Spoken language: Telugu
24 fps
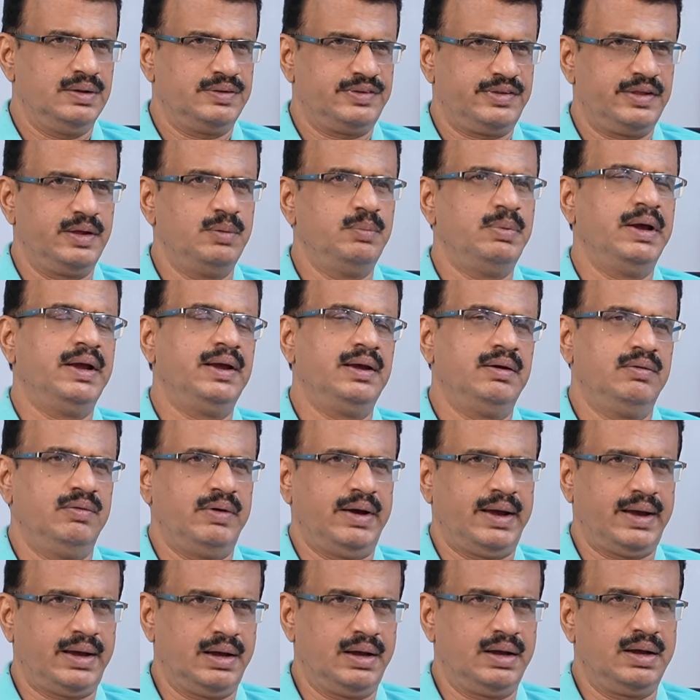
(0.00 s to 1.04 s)
సిబిఐ
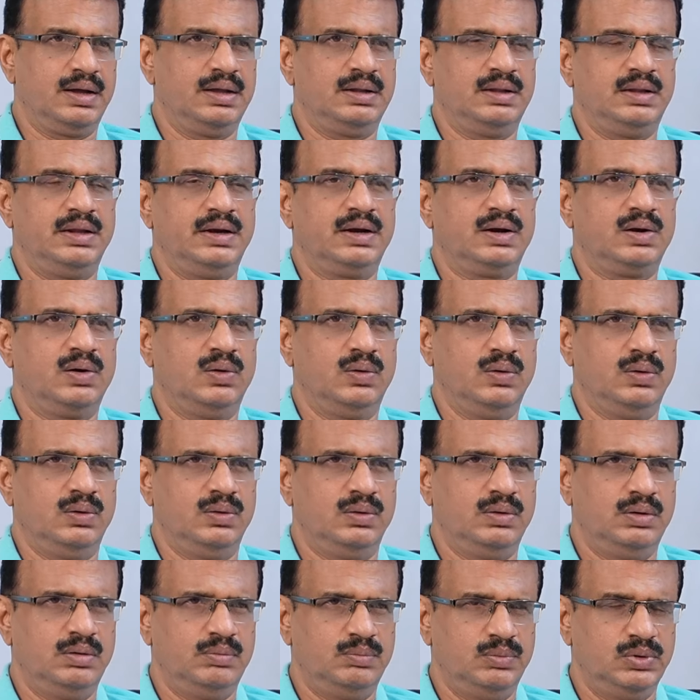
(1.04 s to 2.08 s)
వేగంగా దీంట్లో
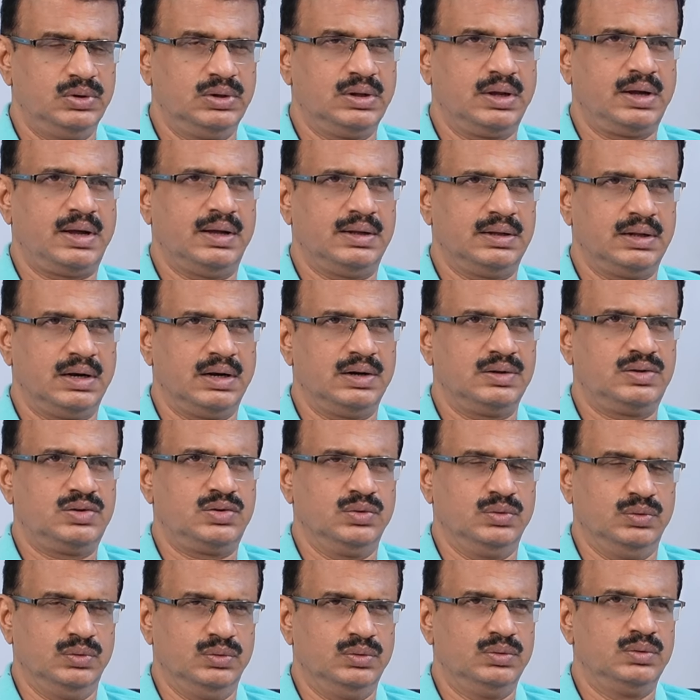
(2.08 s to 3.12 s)
ముందుకు
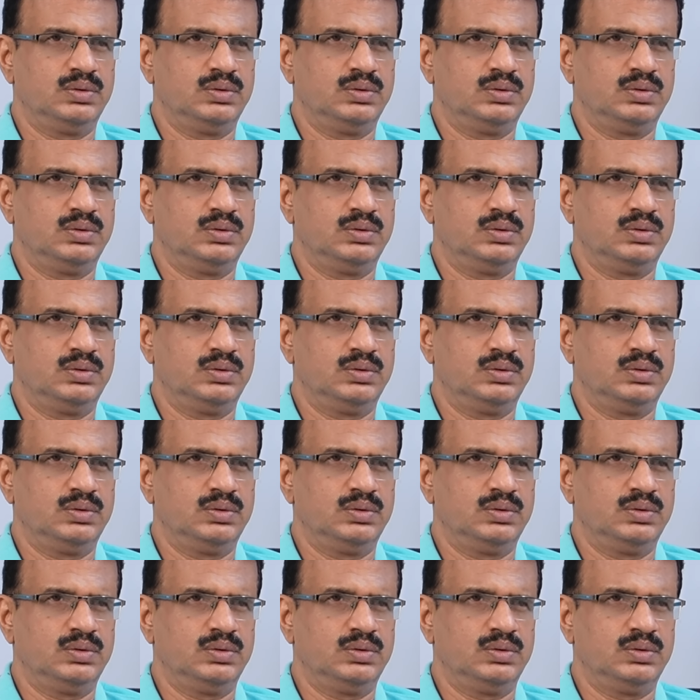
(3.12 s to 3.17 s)
కదలచ్చు